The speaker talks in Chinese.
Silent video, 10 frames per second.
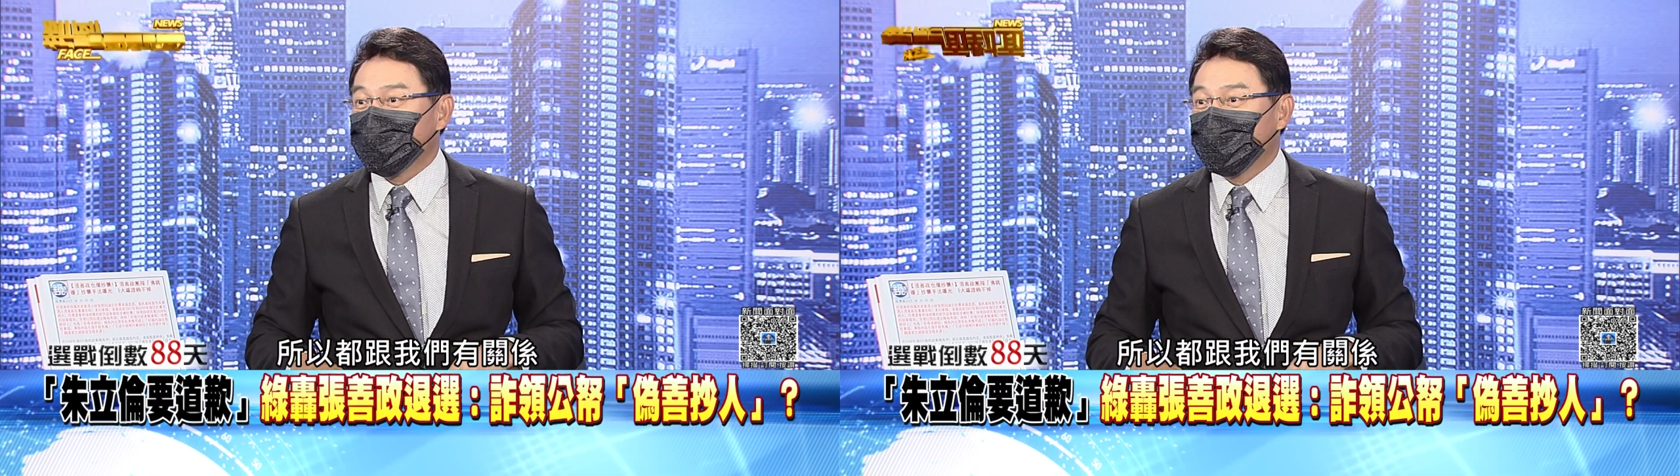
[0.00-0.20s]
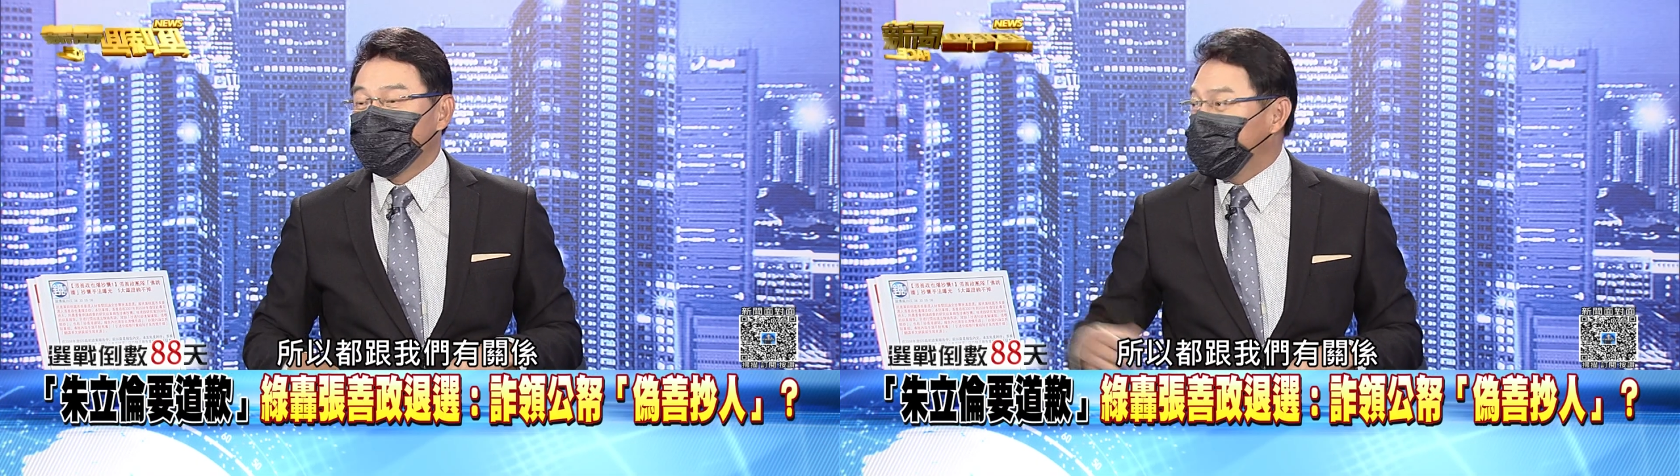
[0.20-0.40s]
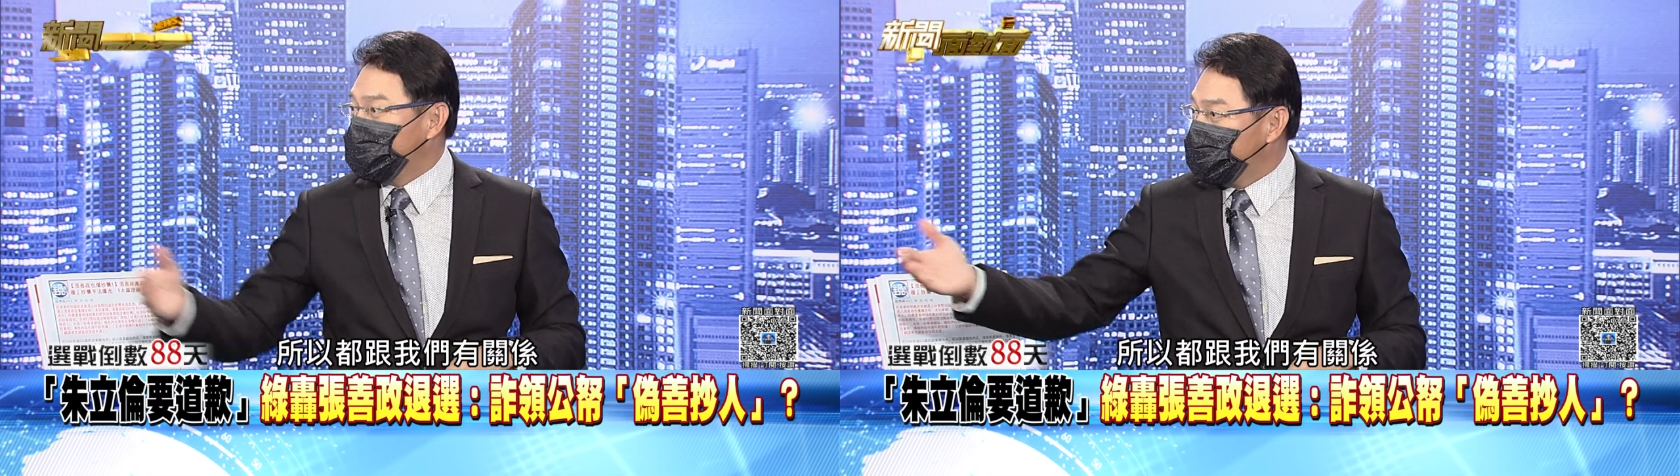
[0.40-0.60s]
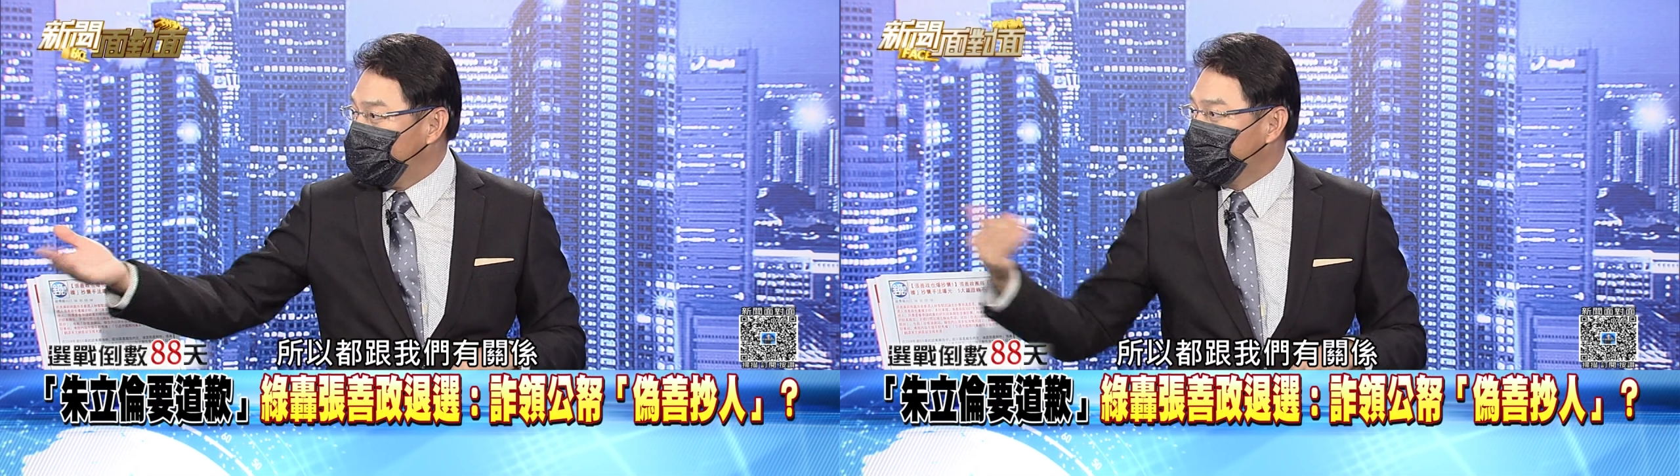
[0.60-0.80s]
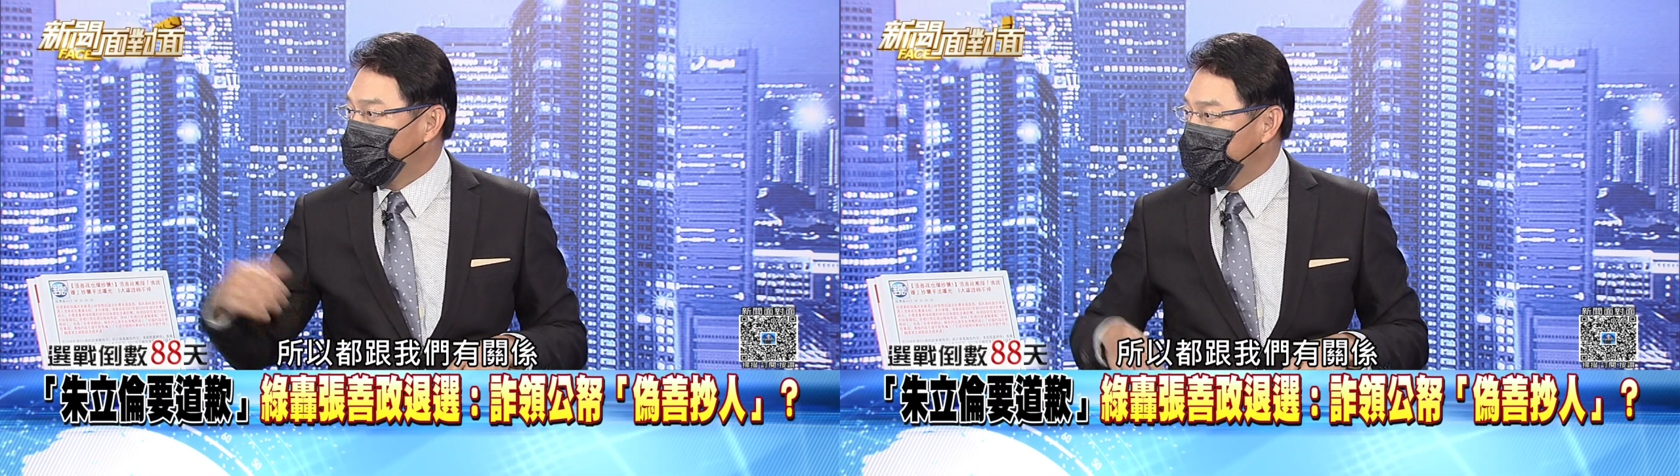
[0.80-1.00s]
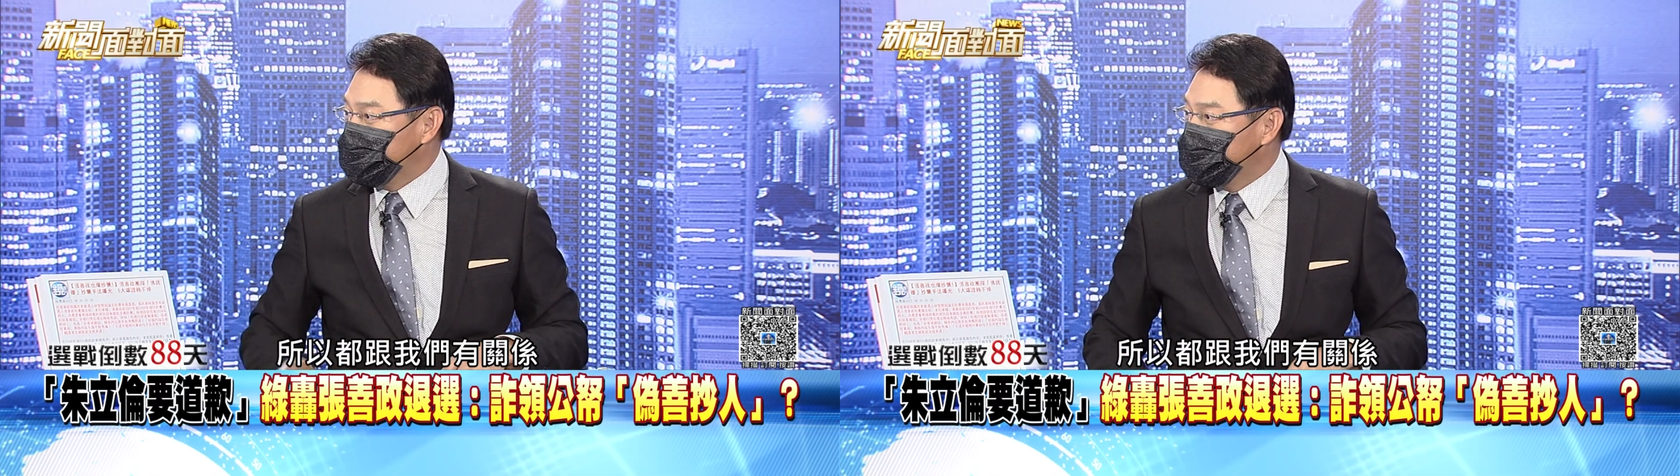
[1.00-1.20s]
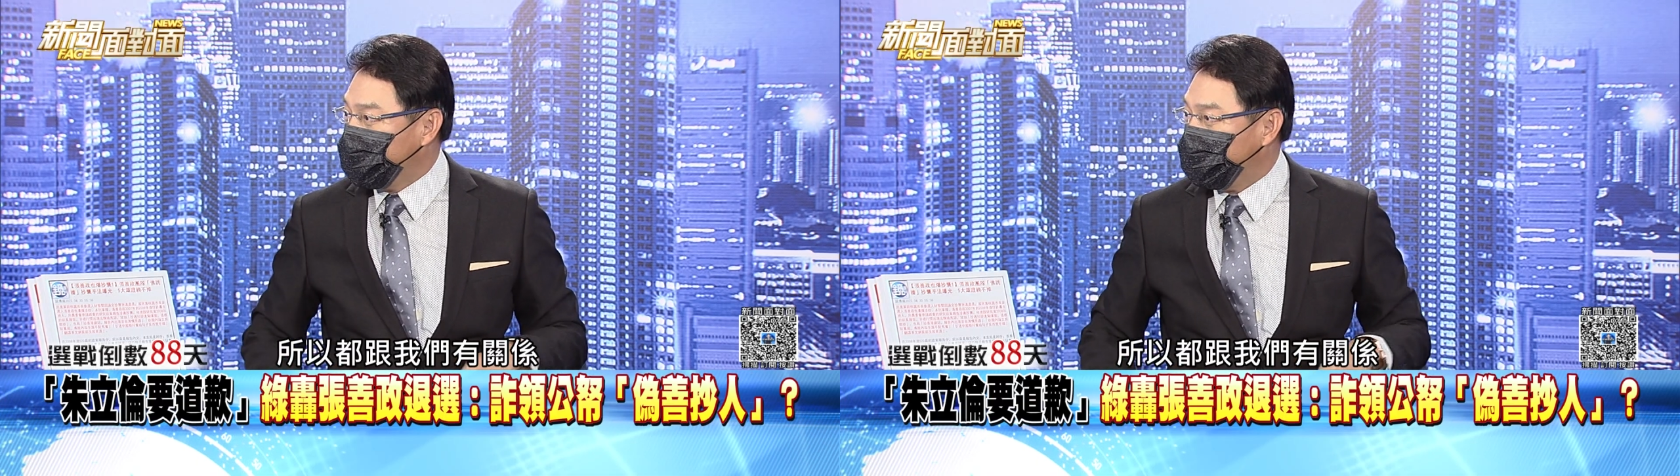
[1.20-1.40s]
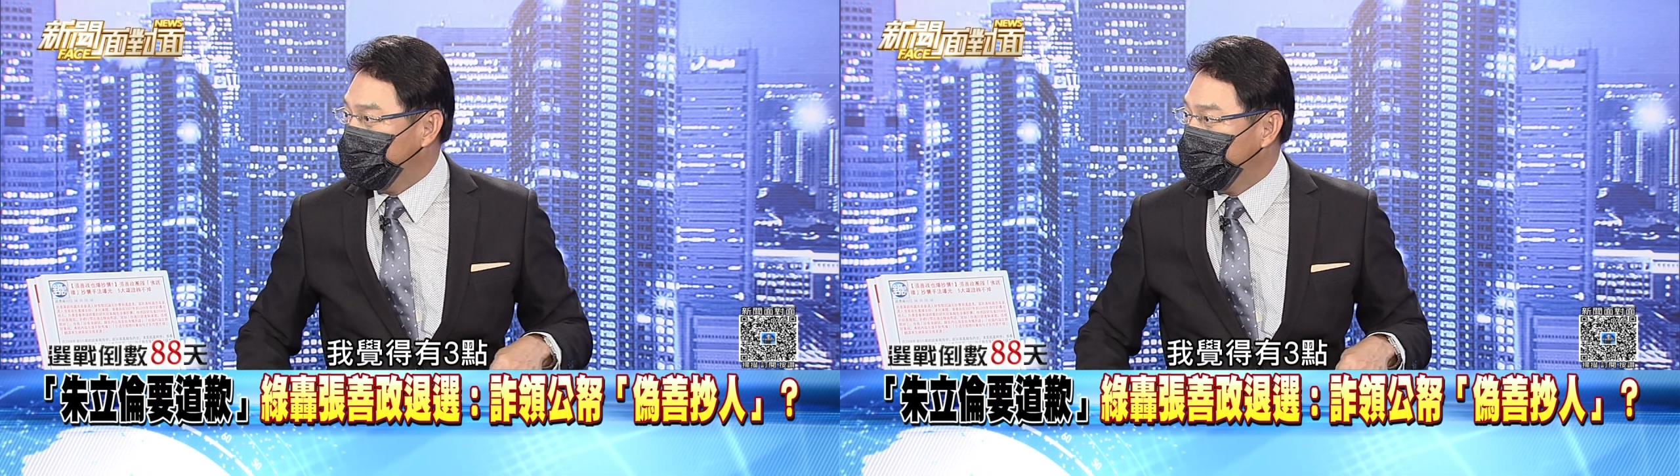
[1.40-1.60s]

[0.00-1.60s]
所以都跟我们有关系了。